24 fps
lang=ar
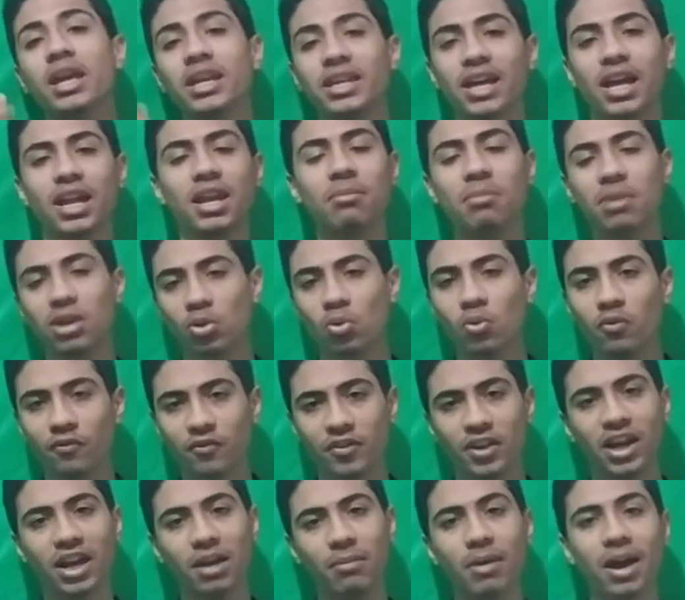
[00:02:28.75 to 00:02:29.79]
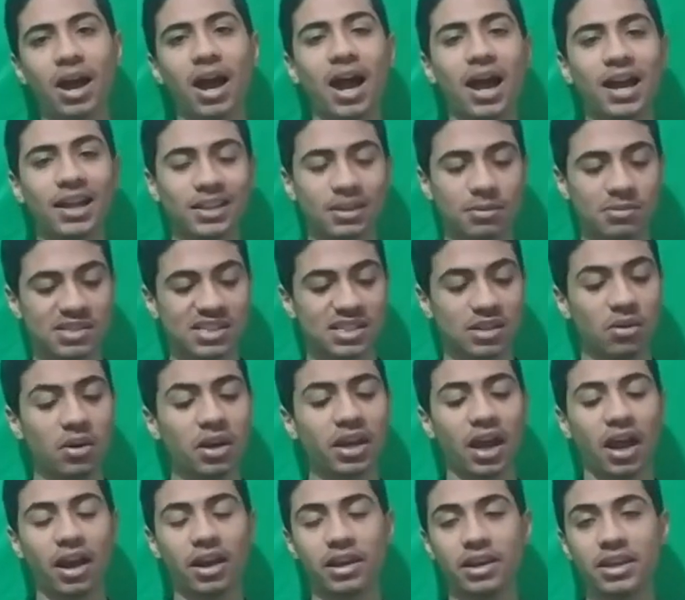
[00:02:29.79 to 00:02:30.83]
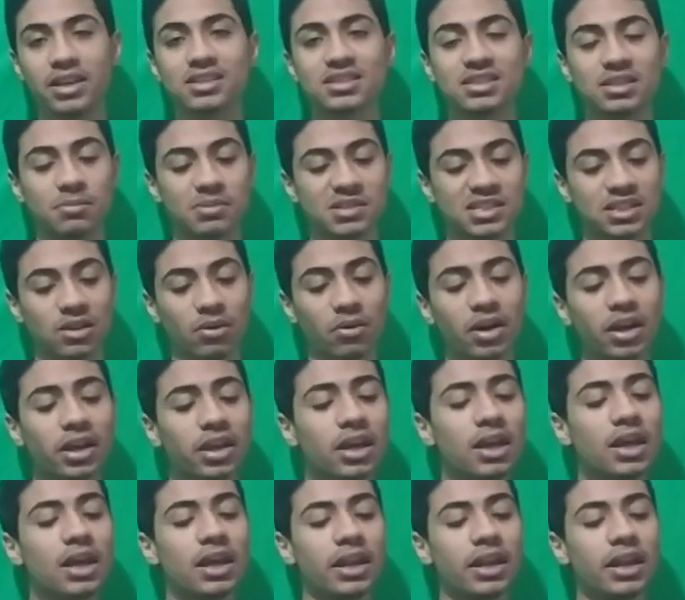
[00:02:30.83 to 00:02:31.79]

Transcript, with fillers: يعني لما يكون في يا جماعة عقد بالزواج على الإذن بالزواج